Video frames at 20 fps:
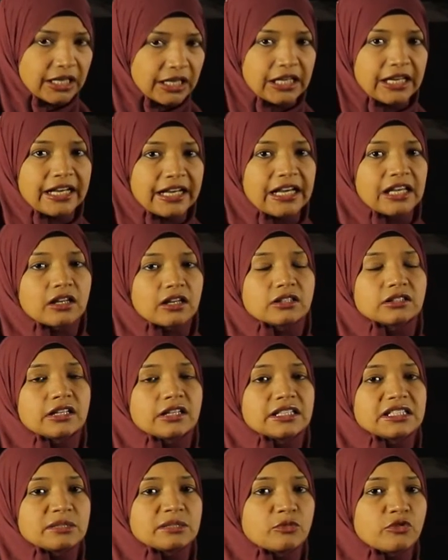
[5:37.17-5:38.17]
الحال قد
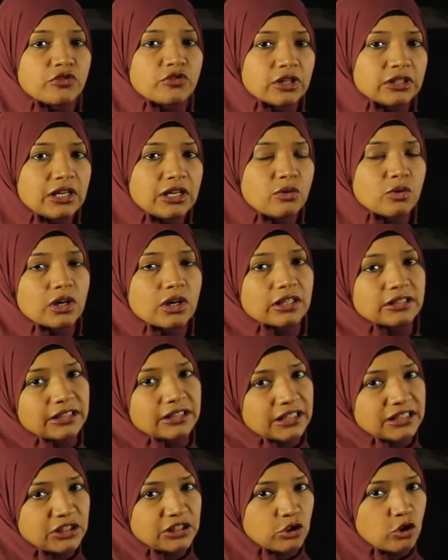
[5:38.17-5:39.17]
تاتي مفرده وقد
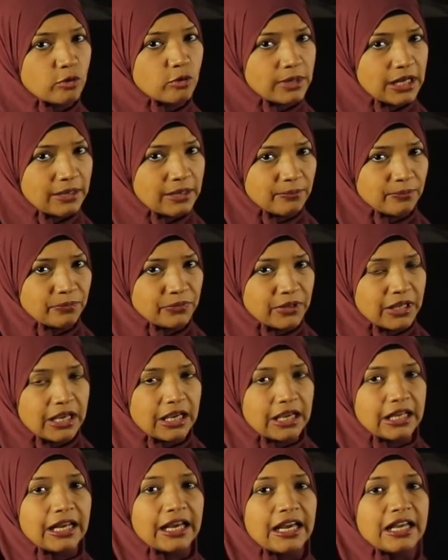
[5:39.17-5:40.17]
تاتي جمله
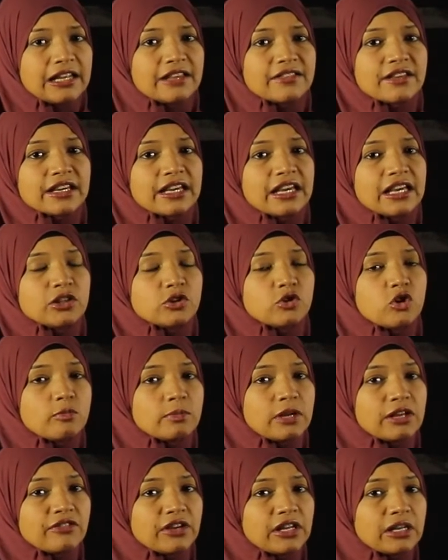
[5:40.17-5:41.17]
الحال إذا جاءت
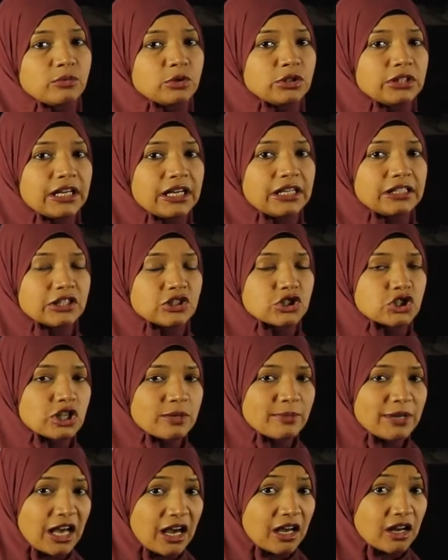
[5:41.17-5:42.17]
جملة فلا بد أن
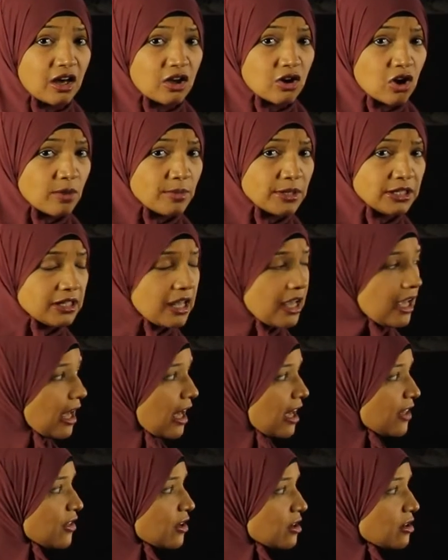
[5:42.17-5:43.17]
تشتمل على رابط
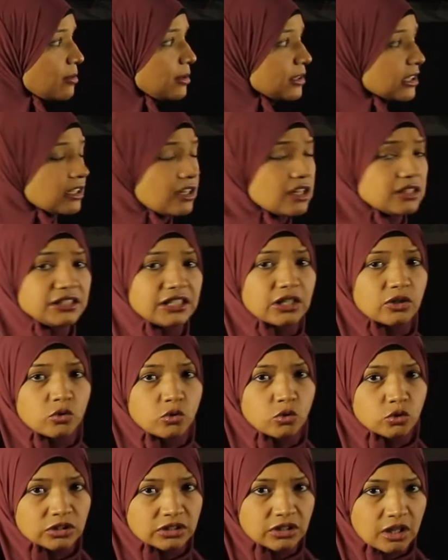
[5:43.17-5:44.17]
هذا الرابط قد
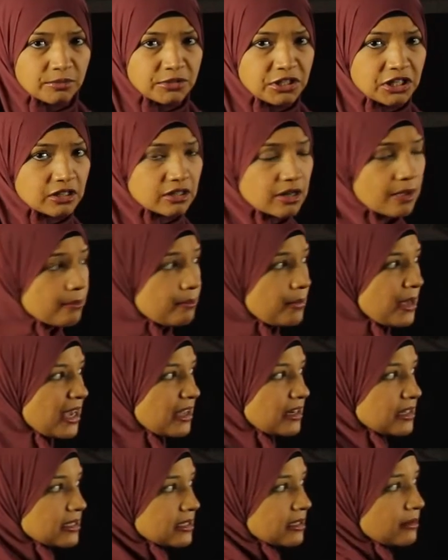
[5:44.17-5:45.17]
يكون ضمير
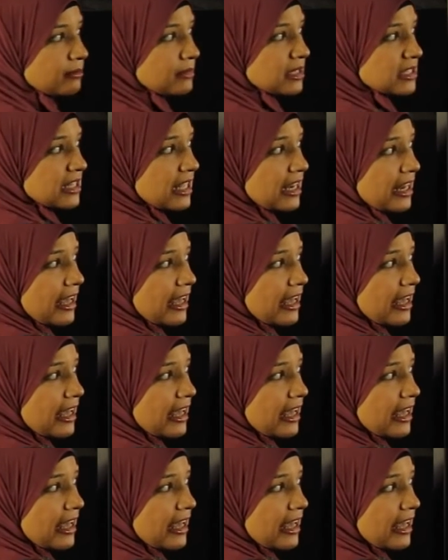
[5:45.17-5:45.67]
بارز مثل